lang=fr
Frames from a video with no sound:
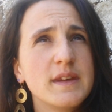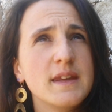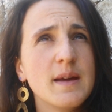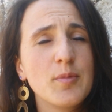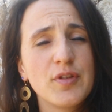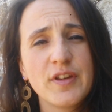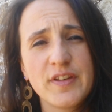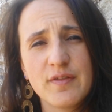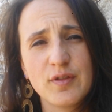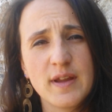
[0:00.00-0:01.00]
qui à mon
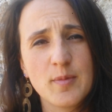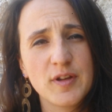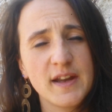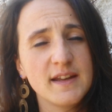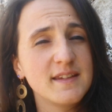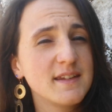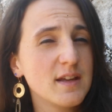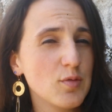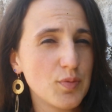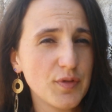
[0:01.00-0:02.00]
sens est fondamental et ce
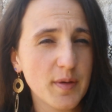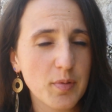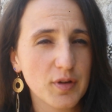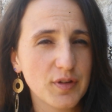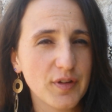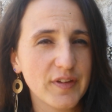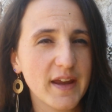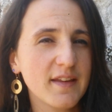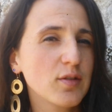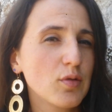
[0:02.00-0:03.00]
qui est le plus important.
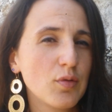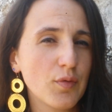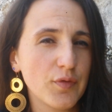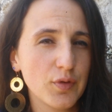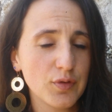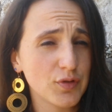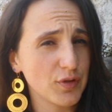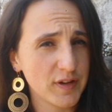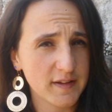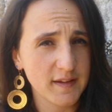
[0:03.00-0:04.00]
C'est est-ce que l'on veut une
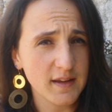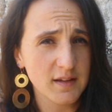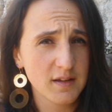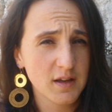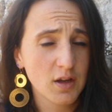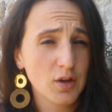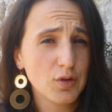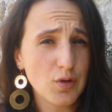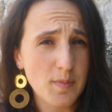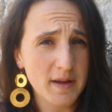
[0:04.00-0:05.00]
société
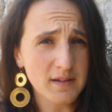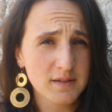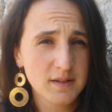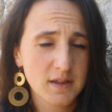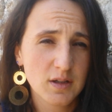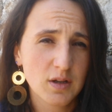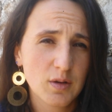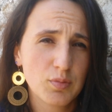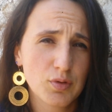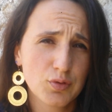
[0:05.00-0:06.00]
demain
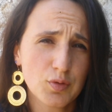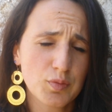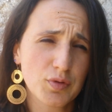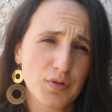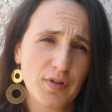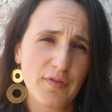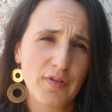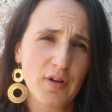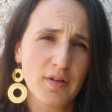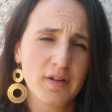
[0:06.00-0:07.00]
pour nous, pour nos
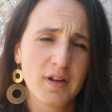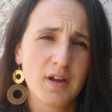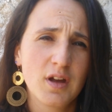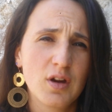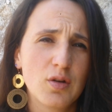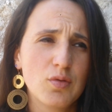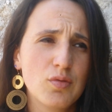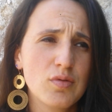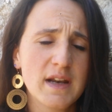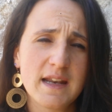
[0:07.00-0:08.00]
enfants
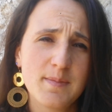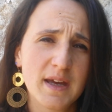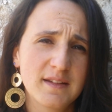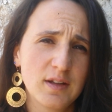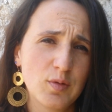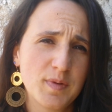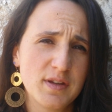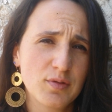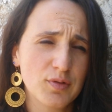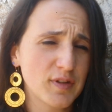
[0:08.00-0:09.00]
où la liberté
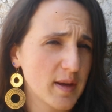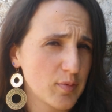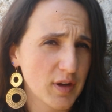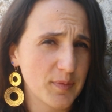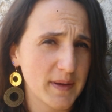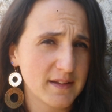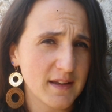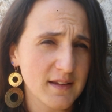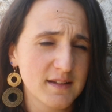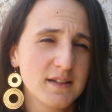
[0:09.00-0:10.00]
d'opinion ne sera plus
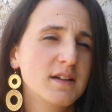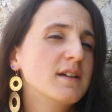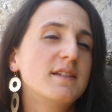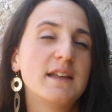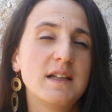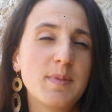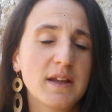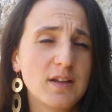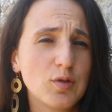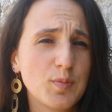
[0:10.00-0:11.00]
respectée. Cette
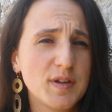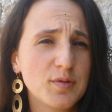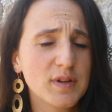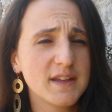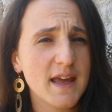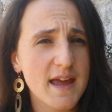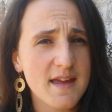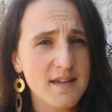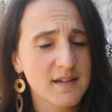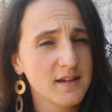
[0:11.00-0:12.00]
liberté d'opinion qui est